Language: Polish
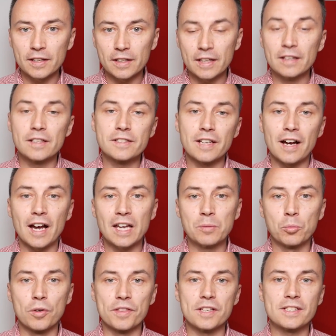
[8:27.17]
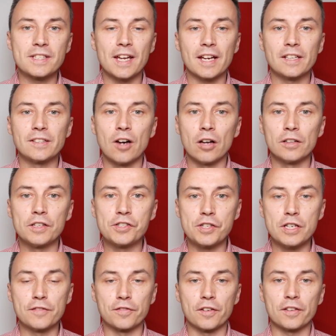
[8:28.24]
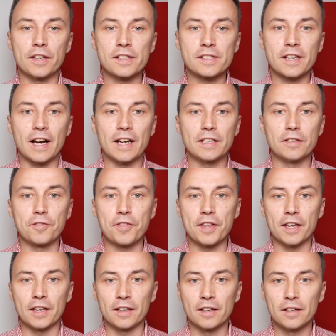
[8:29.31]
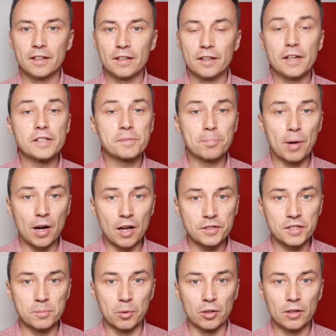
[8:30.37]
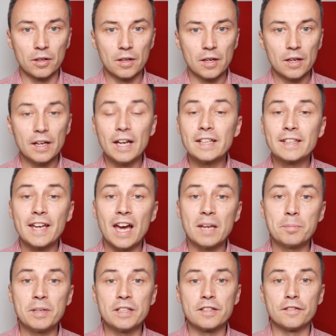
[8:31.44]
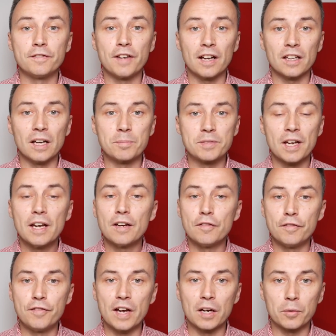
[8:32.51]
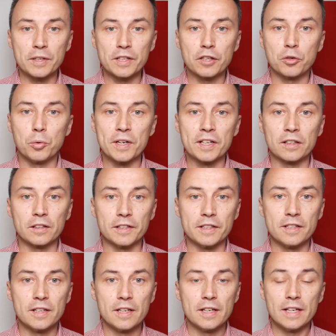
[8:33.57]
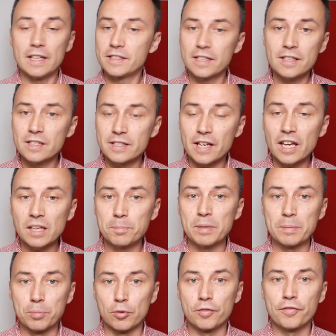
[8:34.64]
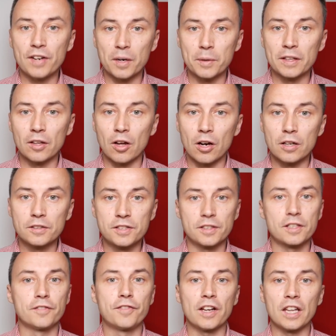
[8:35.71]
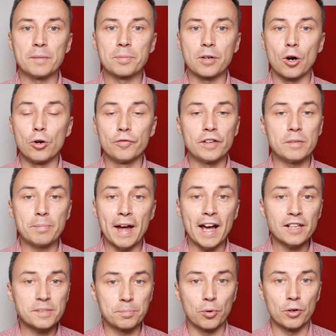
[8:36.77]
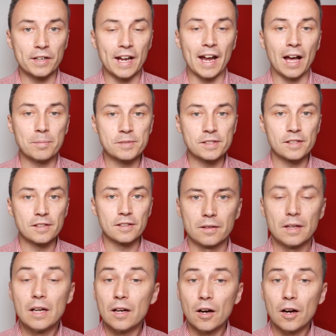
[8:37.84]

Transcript: czasach, kiedy technologia pozwala na tego typu mechanizmy i może zostać użyta bardzo szybko. Deweloperom nie zajęło wiele czasu napisanie aplikacji dla paszportów covidowych.